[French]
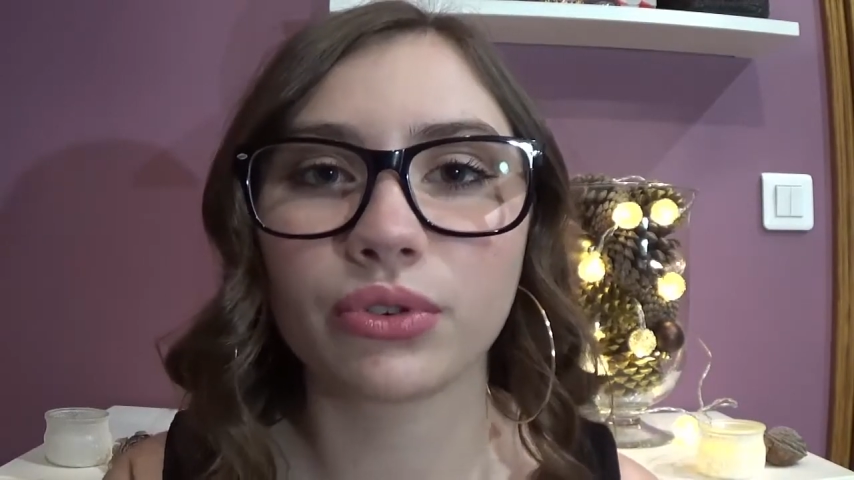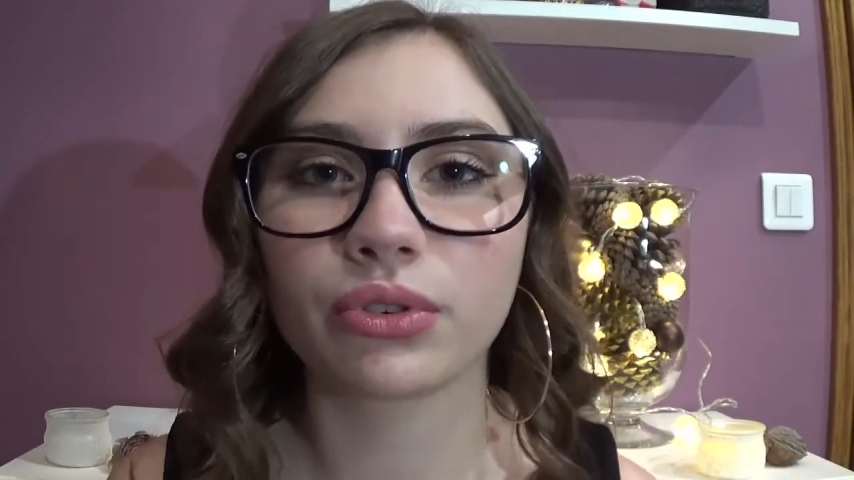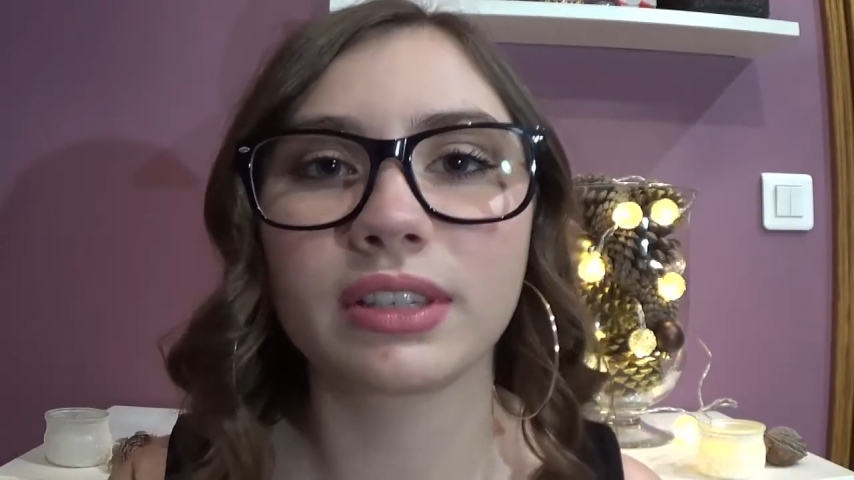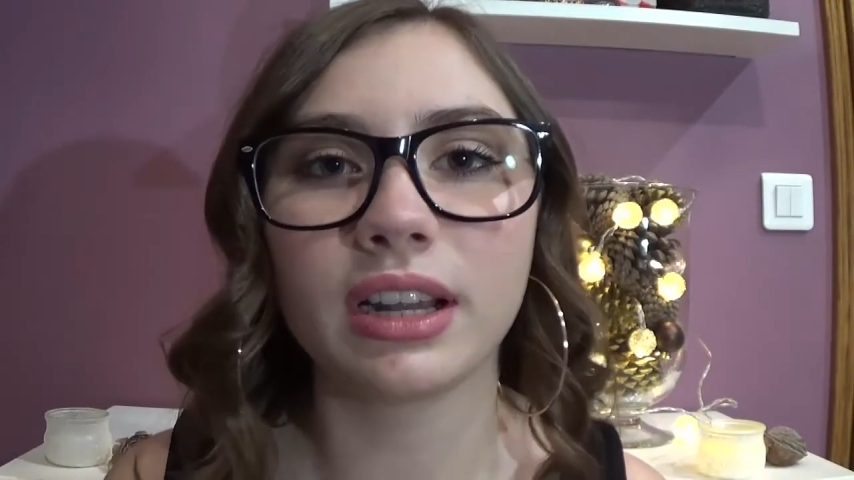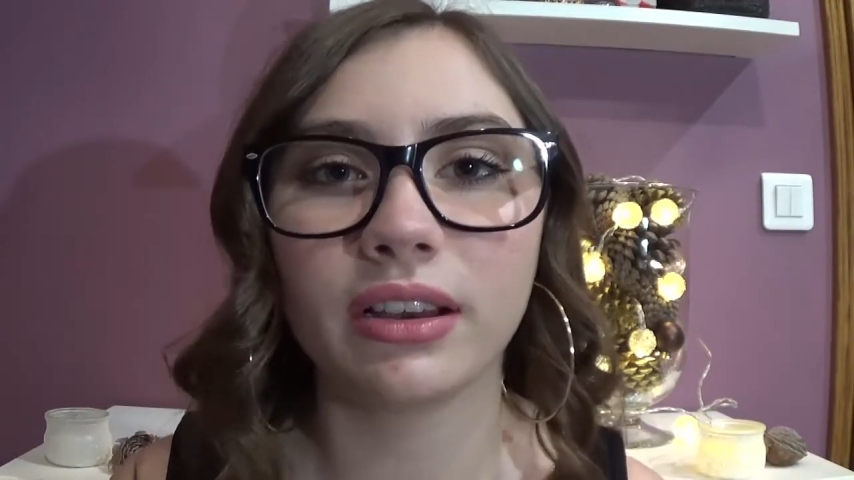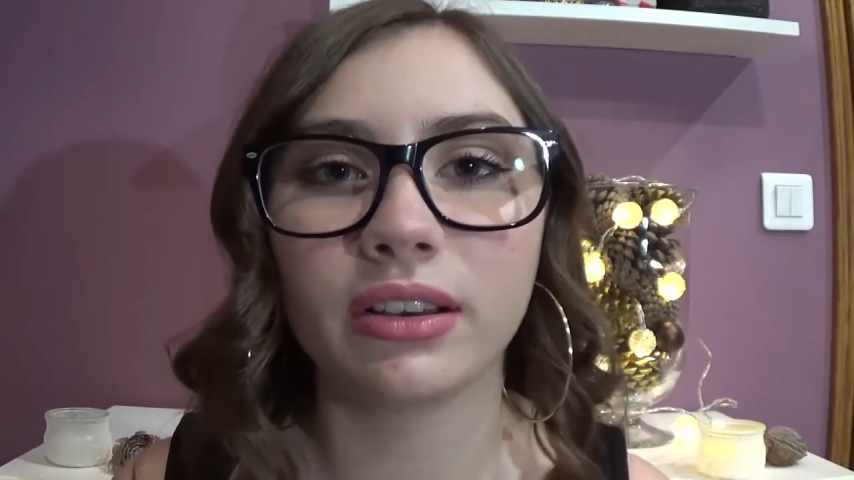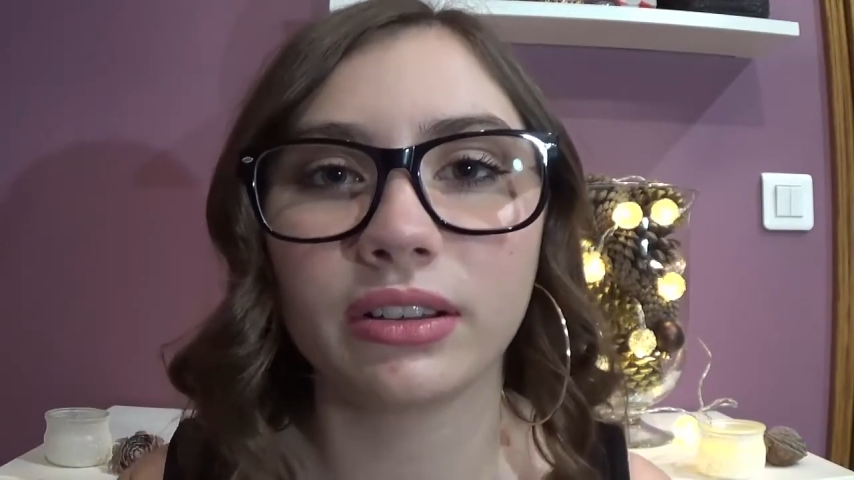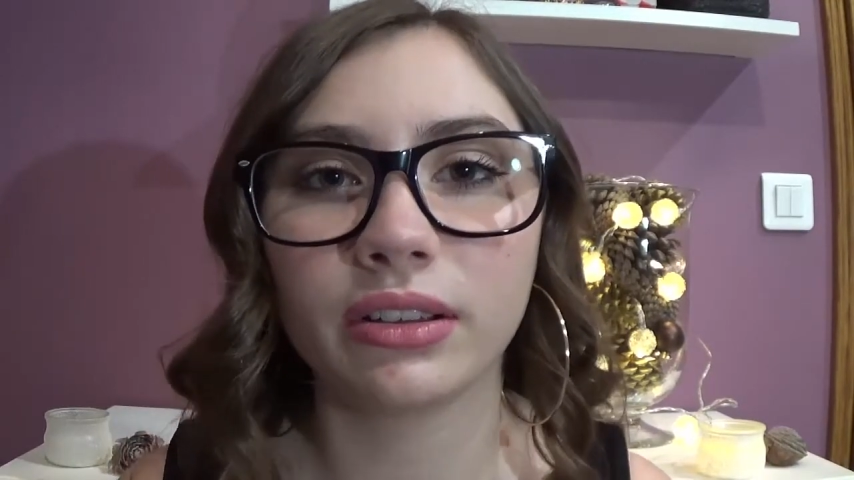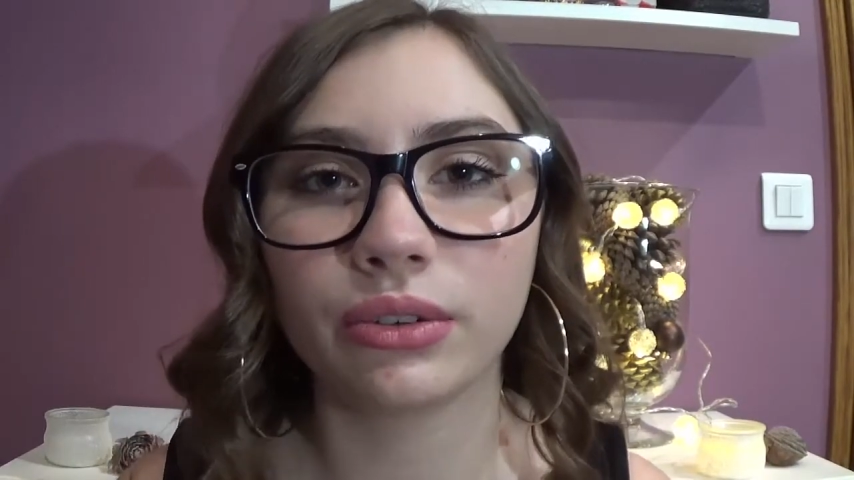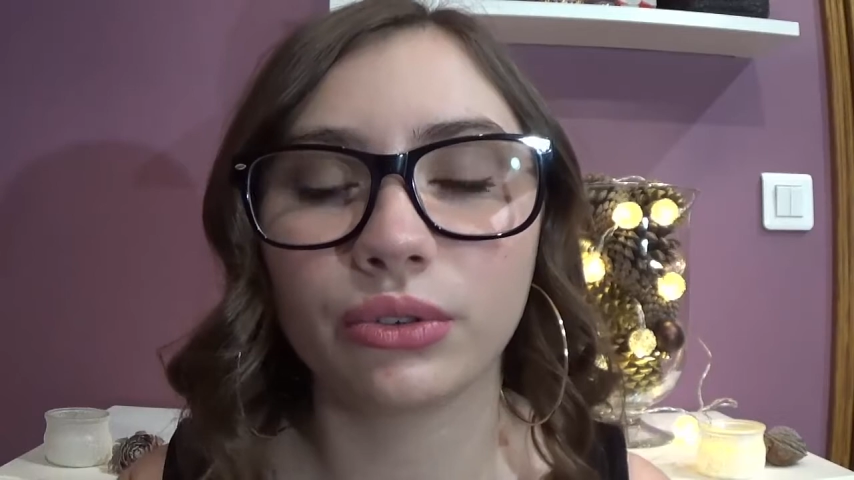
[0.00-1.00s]
sur celle
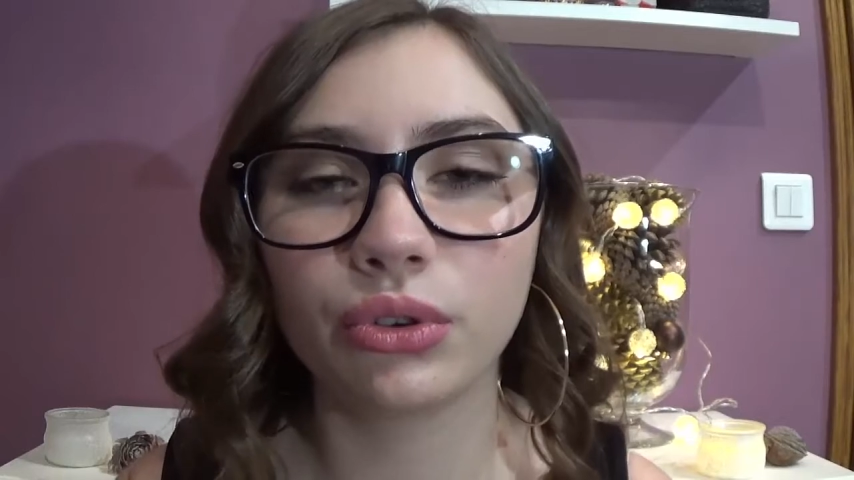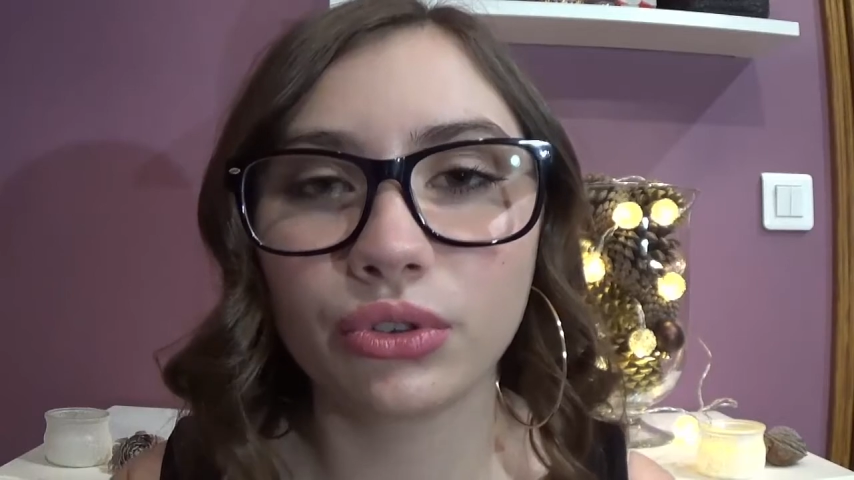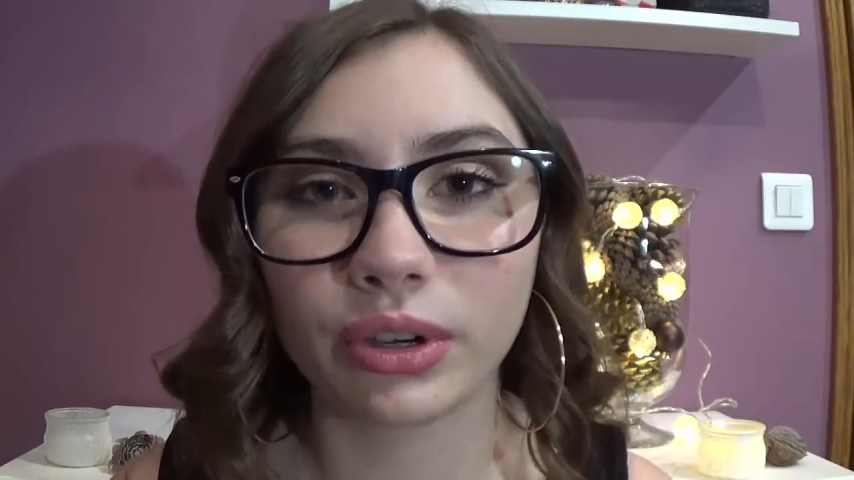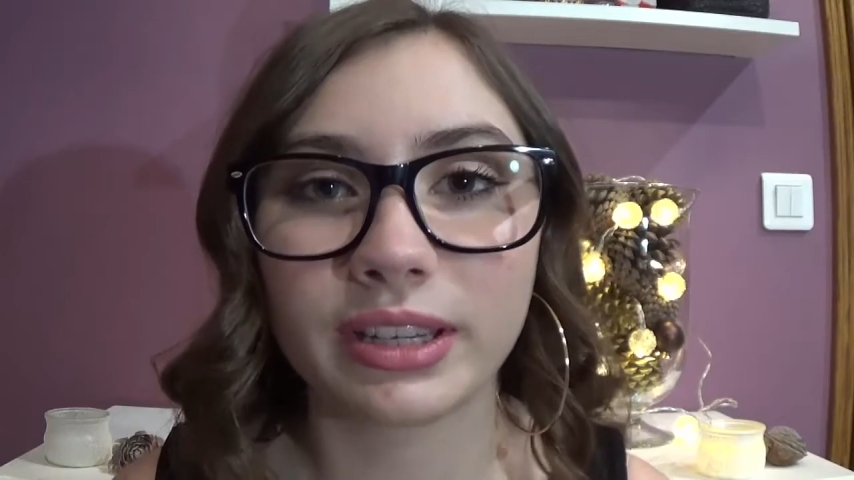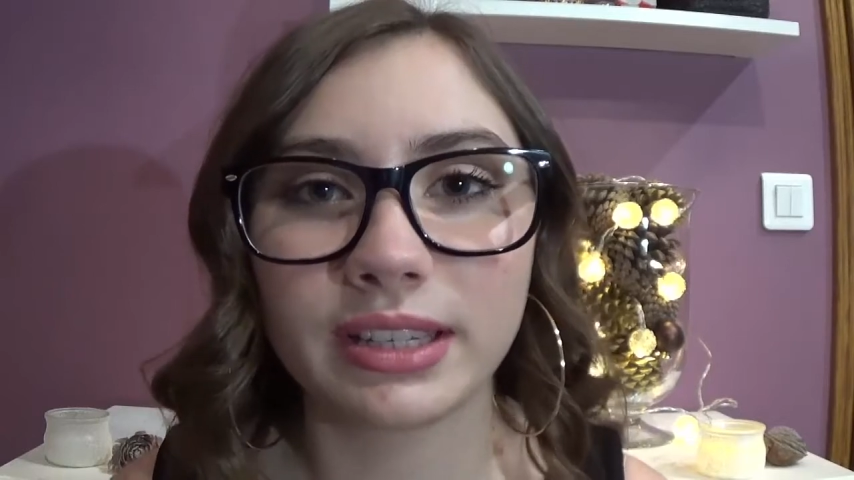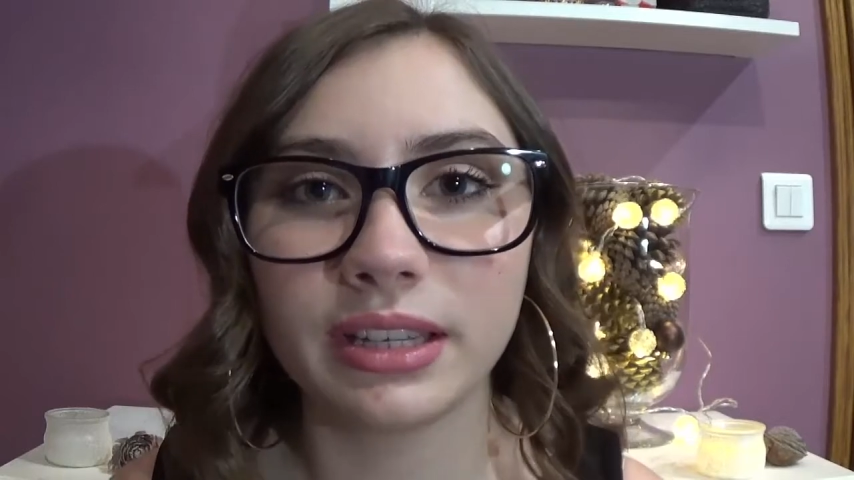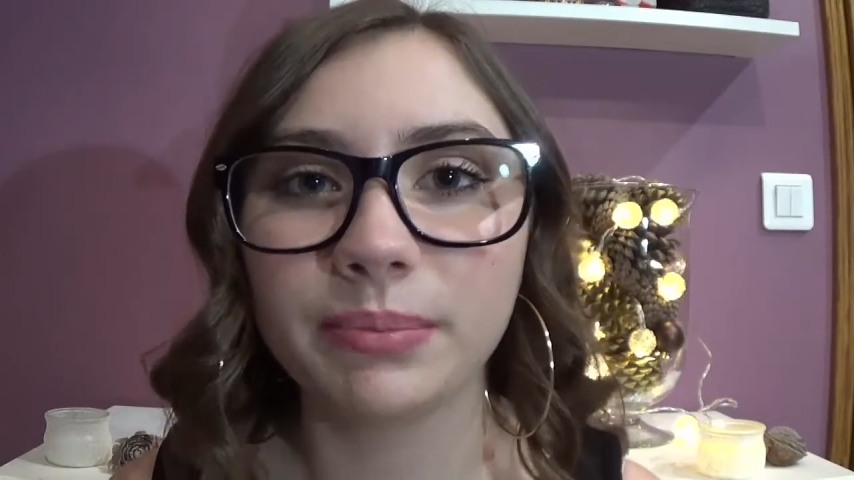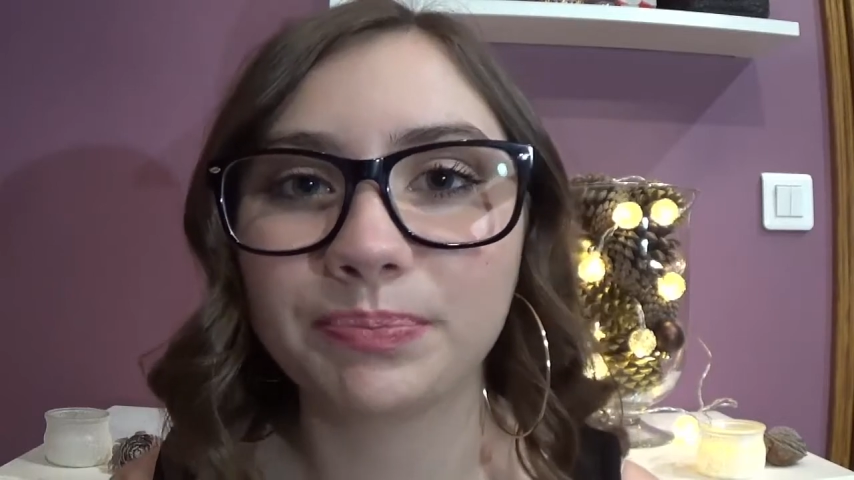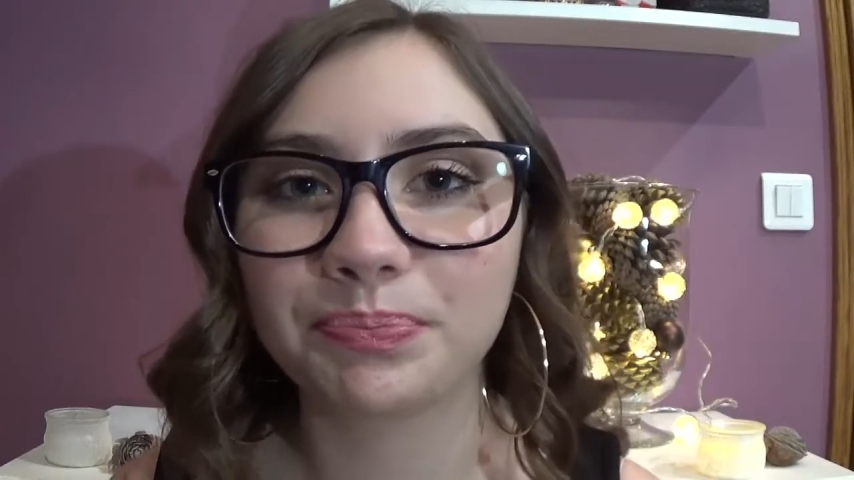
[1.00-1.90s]
de Sorexie.